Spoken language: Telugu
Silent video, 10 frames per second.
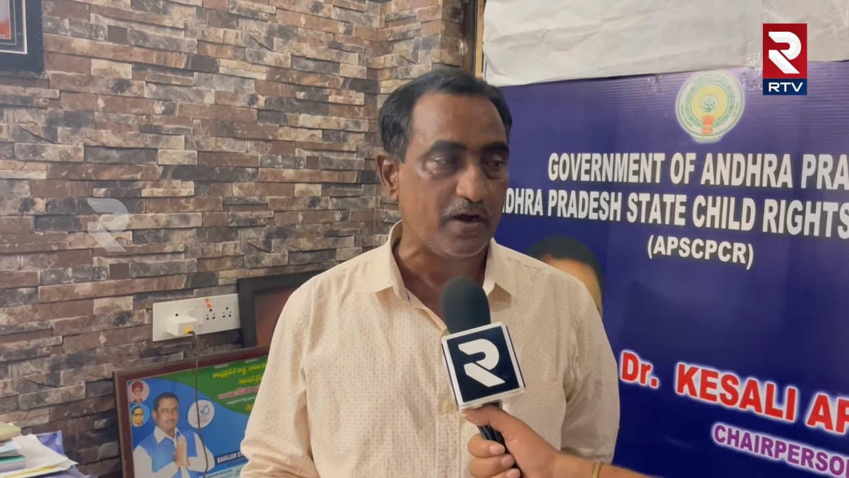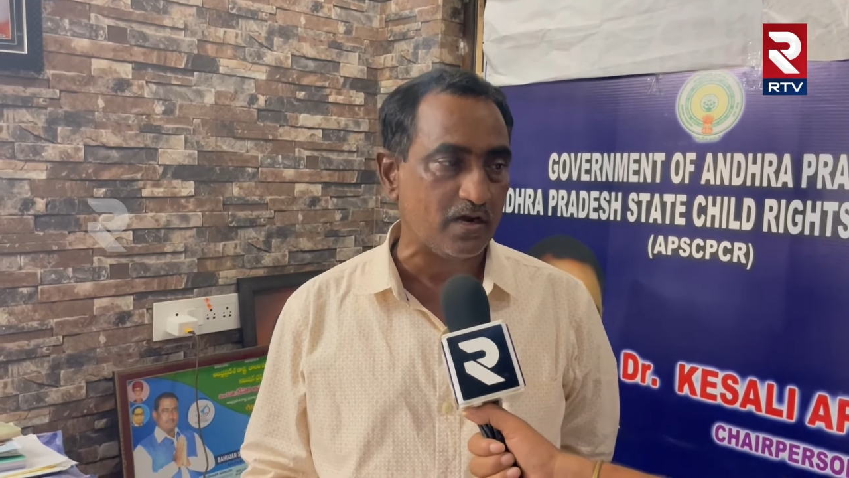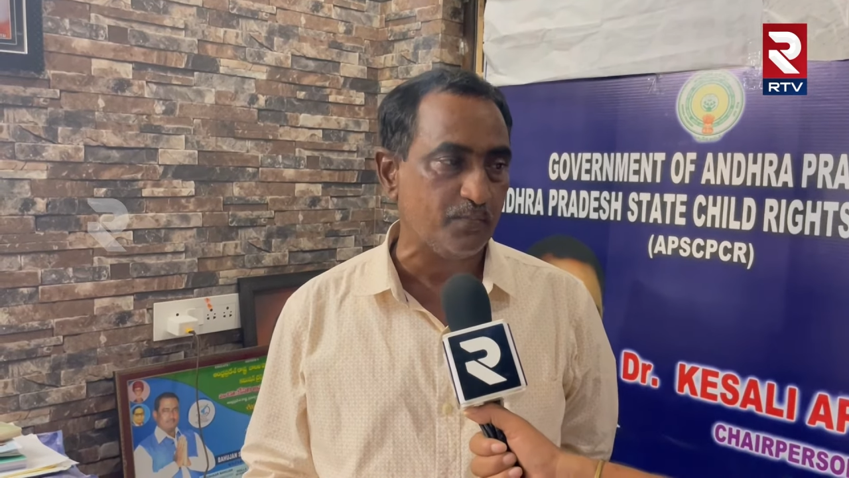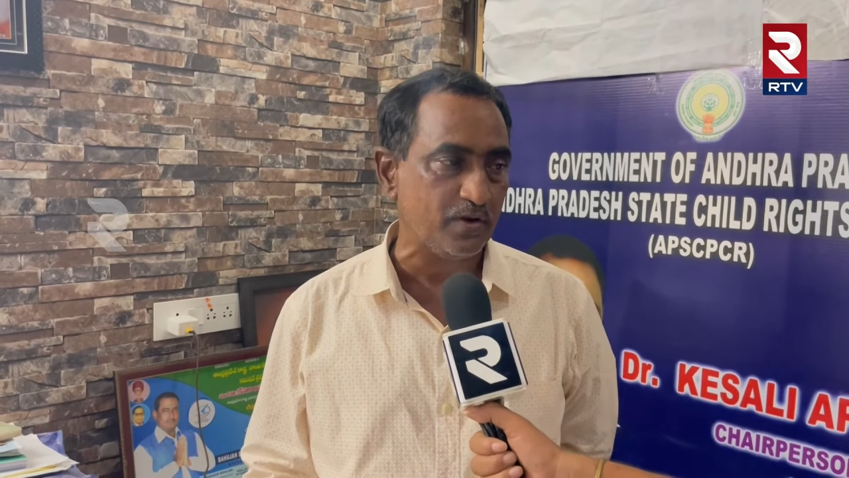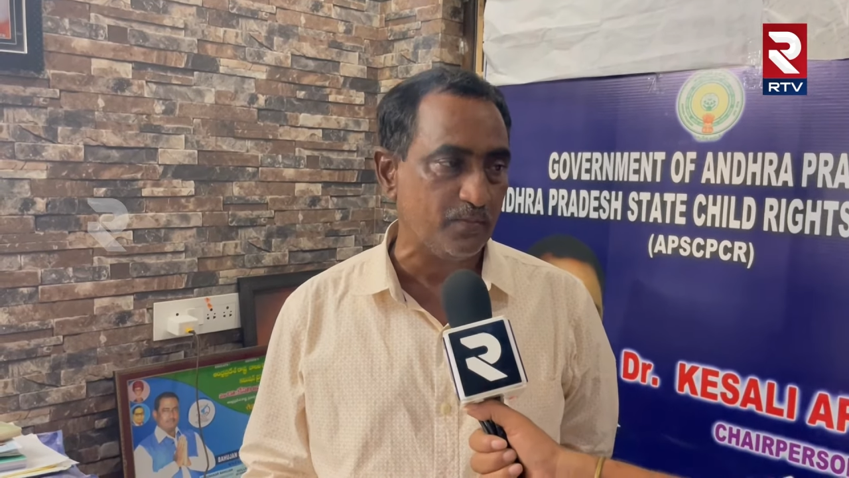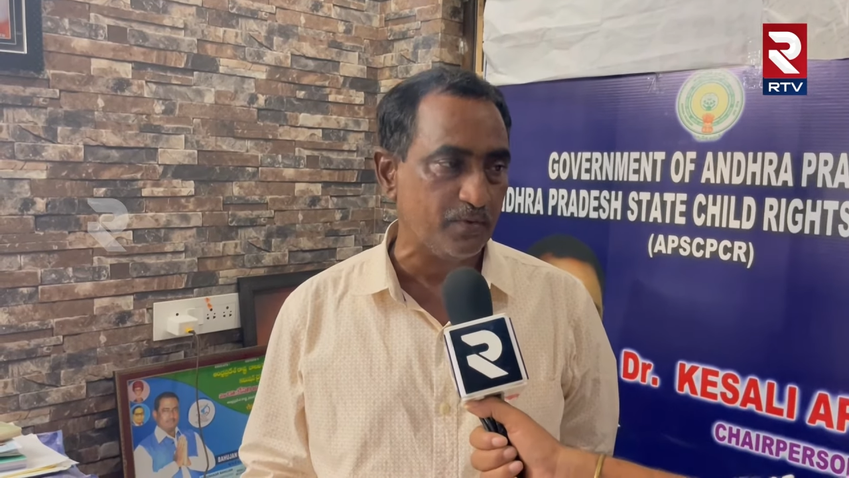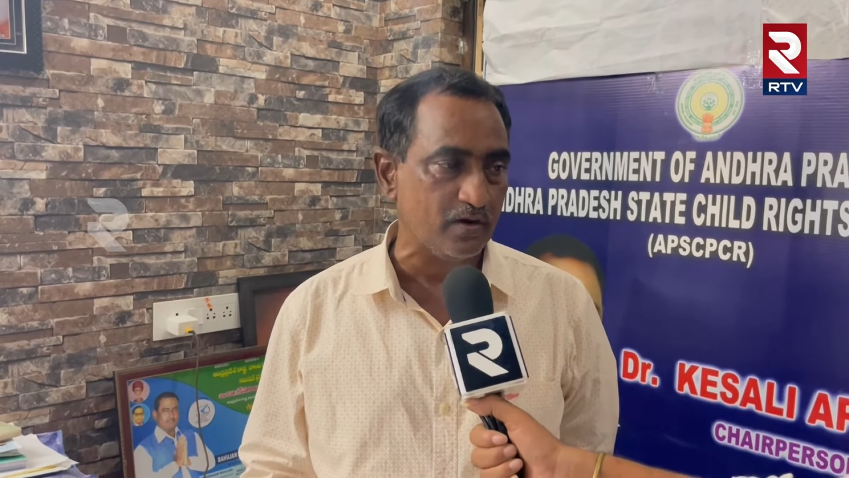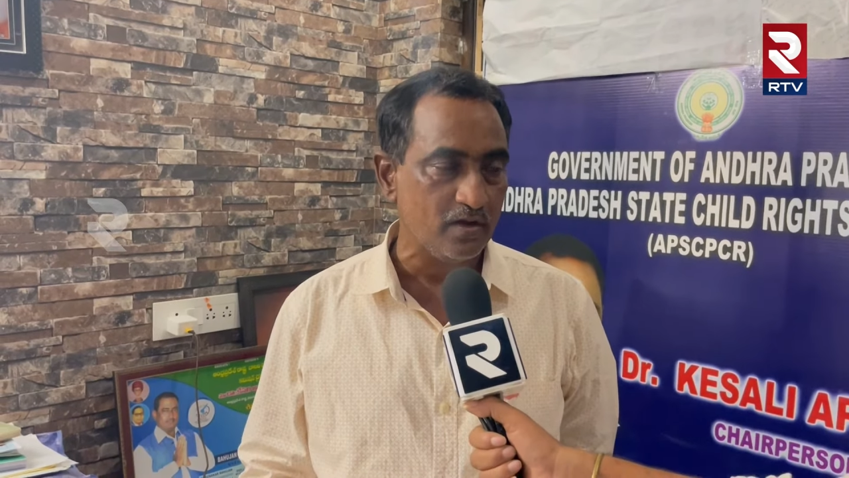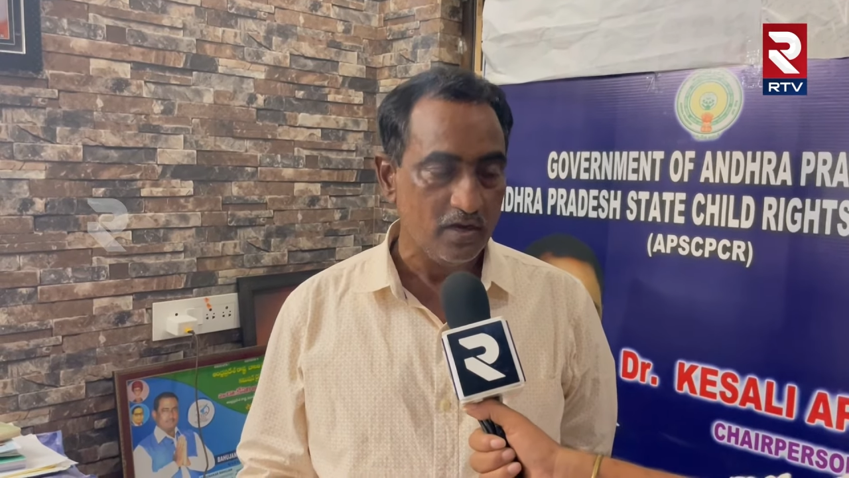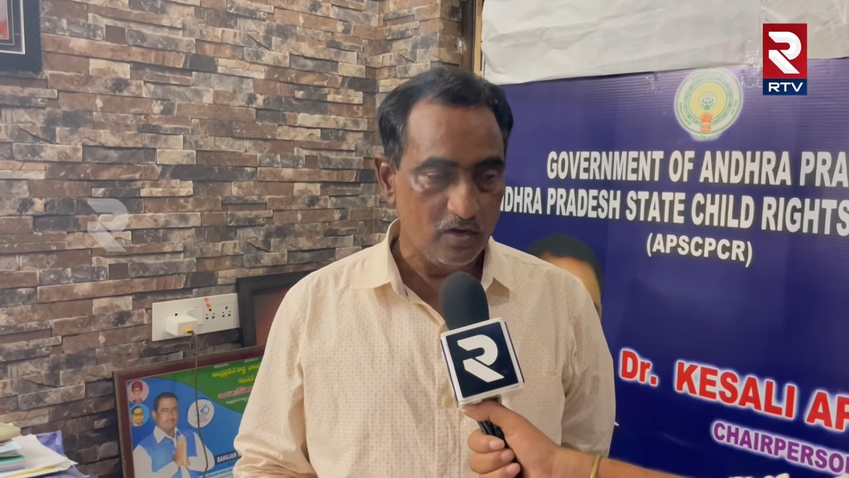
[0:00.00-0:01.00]
బాగా
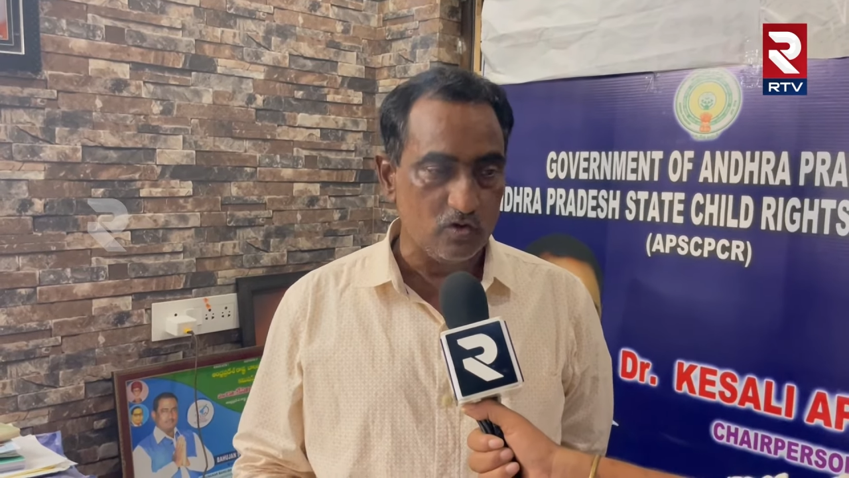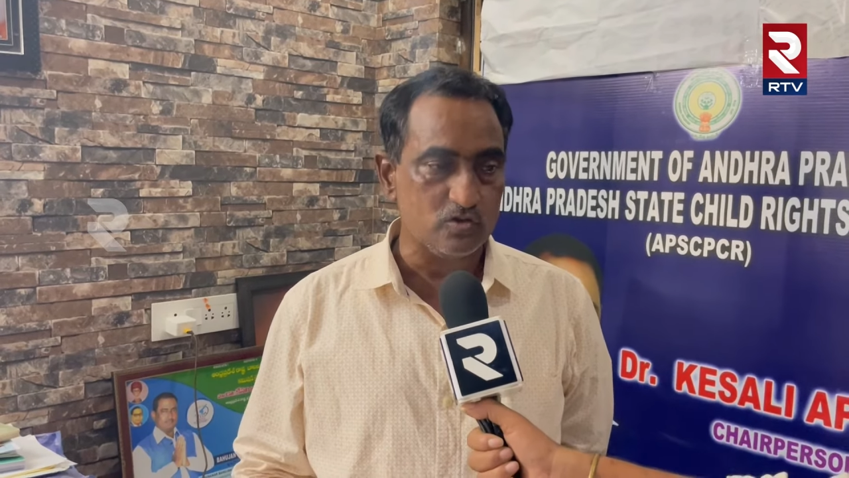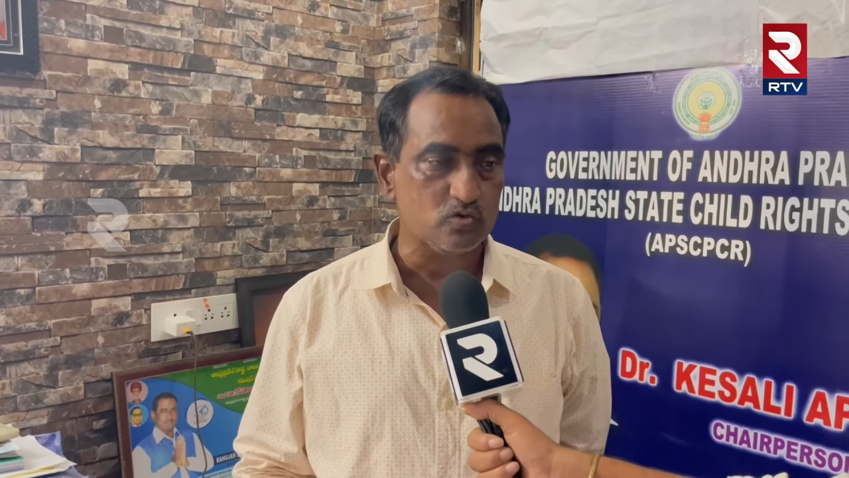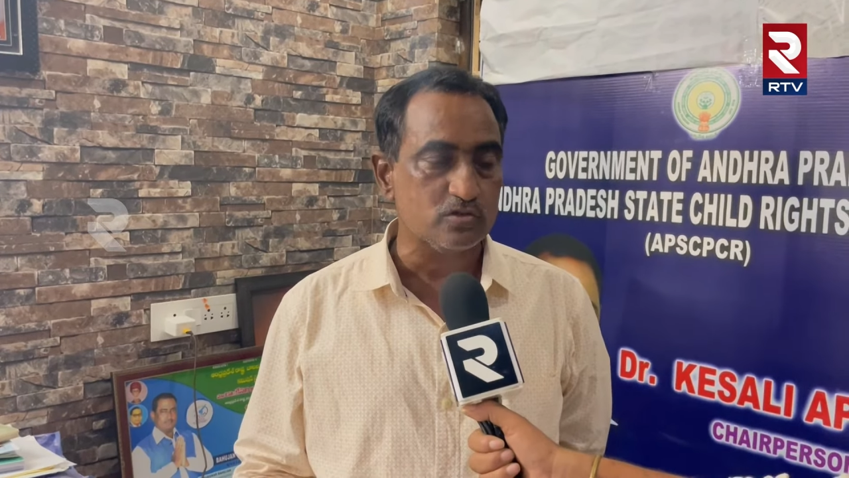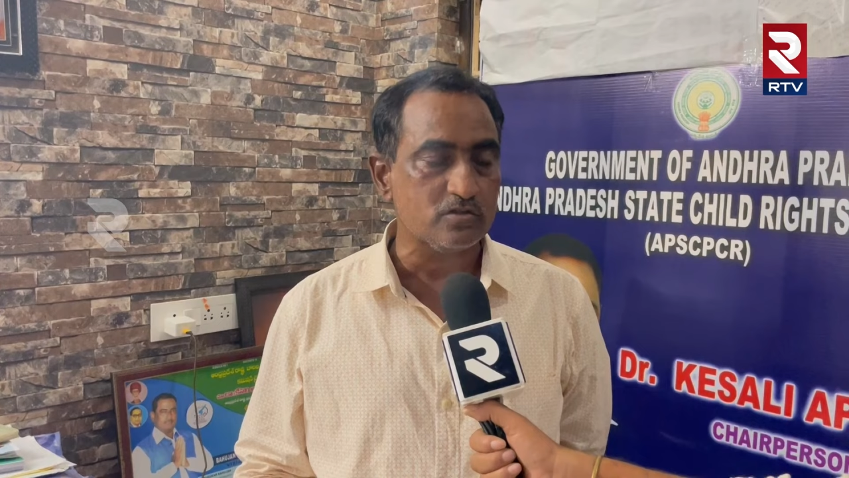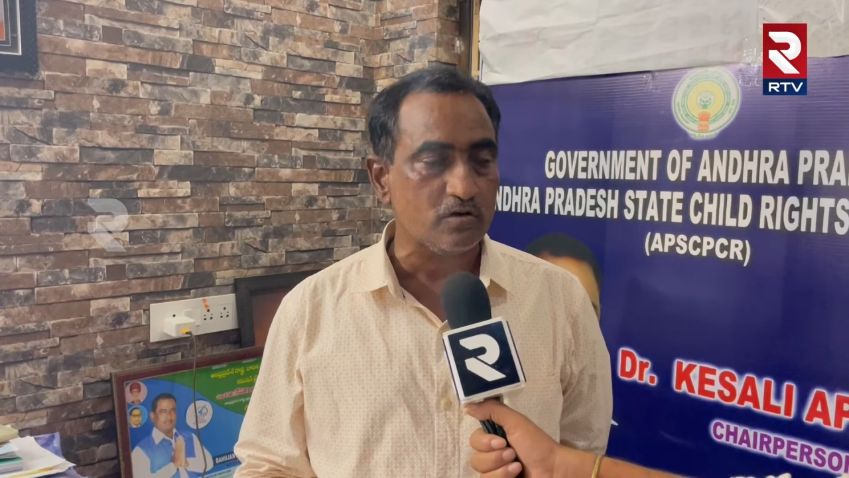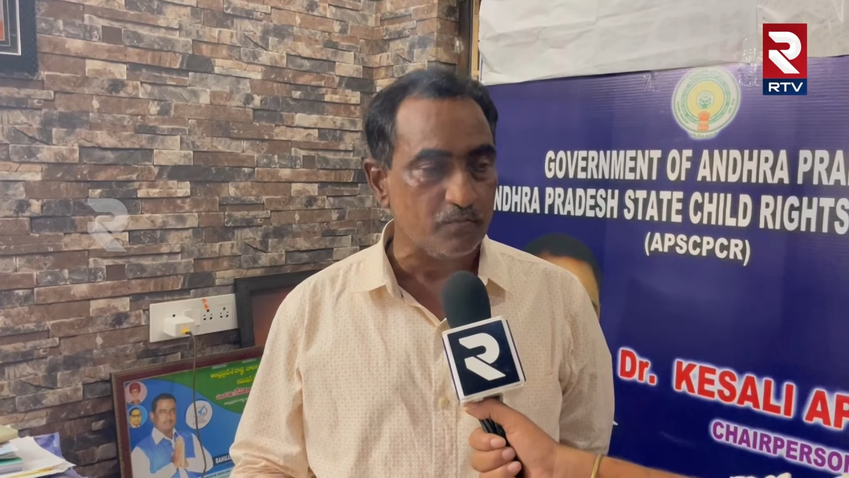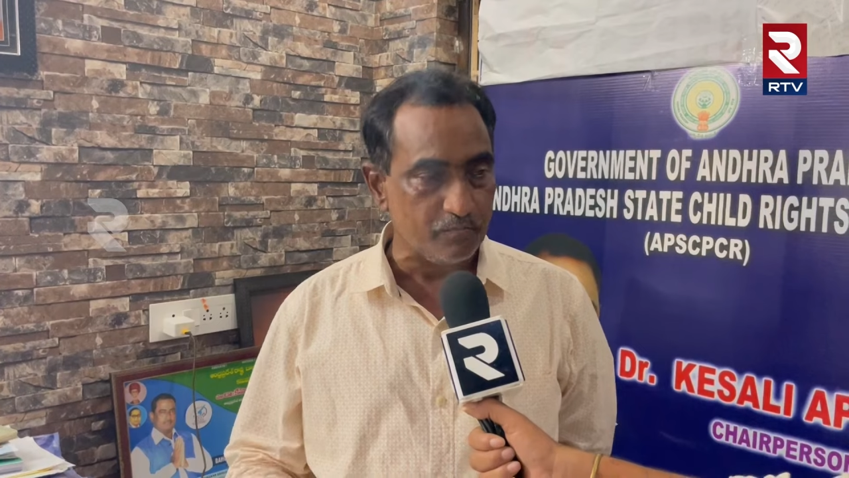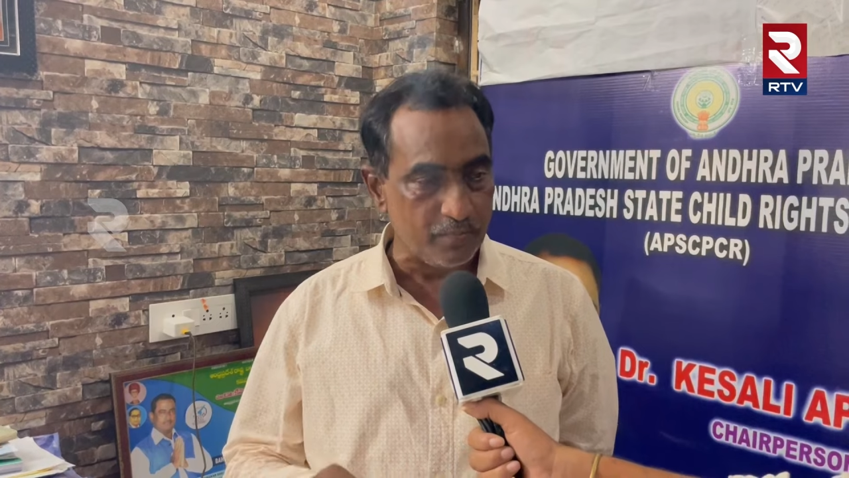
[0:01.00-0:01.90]
పెరిగిపోయాయి ఈరోజు చూస్తున్నాం